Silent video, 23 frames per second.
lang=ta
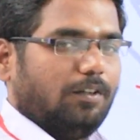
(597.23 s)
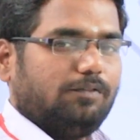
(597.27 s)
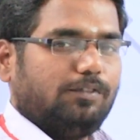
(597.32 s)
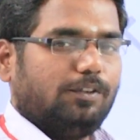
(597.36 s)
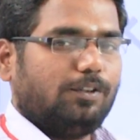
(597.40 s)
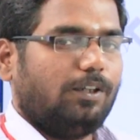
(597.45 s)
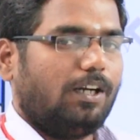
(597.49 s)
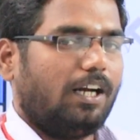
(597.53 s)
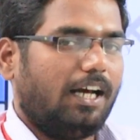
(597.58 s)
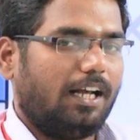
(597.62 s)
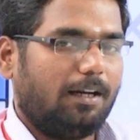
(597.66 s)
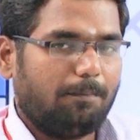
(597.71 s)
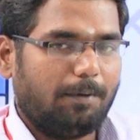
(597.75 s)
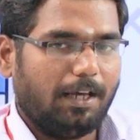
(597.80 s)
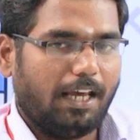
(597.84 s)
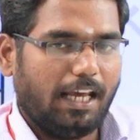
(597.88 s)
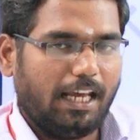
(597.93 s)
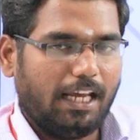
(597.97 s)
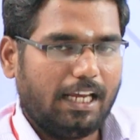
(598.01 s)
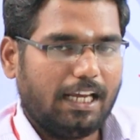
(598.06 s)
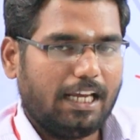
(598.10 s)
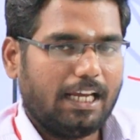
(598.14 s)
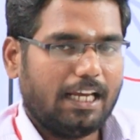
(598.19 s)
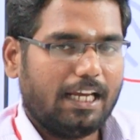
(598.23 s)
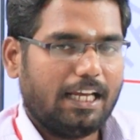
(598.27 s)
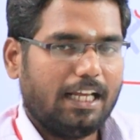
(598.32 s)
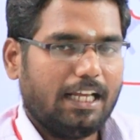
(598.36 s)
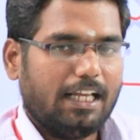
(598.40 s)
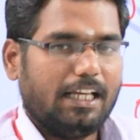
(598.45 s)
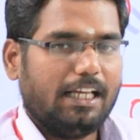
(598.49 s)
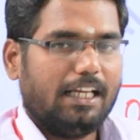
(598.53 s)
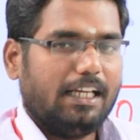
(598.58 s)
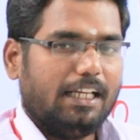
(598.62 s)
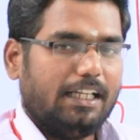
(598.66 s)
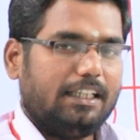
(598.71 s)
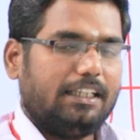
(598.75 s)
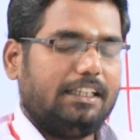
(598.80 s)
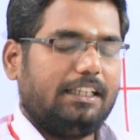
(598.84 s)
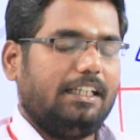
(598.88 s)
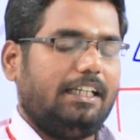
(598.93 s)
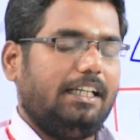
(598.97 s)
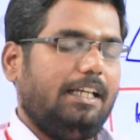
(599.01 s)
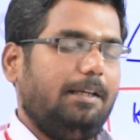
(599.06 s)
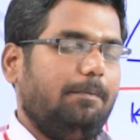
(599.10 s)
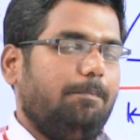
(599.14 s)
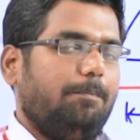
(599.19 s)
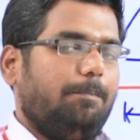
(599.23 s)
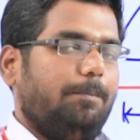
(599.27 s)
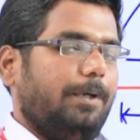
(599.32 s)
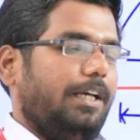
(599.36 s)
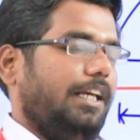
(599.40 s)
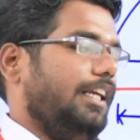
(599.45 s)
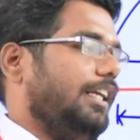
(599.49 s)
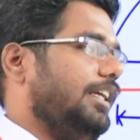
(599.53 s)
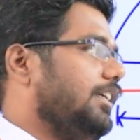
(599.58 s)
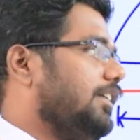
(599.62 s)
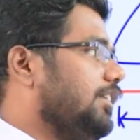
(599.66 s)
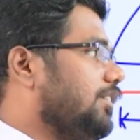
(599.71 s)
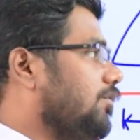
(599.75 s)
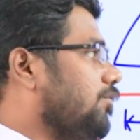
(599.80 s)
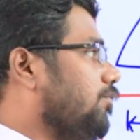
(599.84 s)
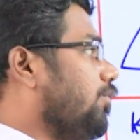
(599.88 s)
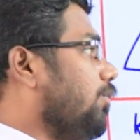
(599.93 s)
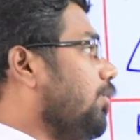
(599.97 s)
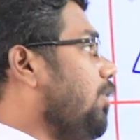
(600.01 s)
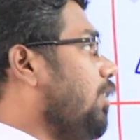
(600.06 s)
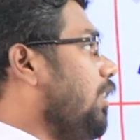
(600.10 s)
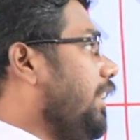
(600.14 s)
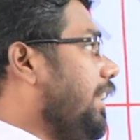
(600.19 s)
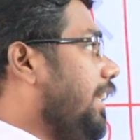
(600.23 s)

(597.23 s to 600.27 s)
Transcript: ஃபோர் ஆர் பை த்ரீ பை ஃபுல்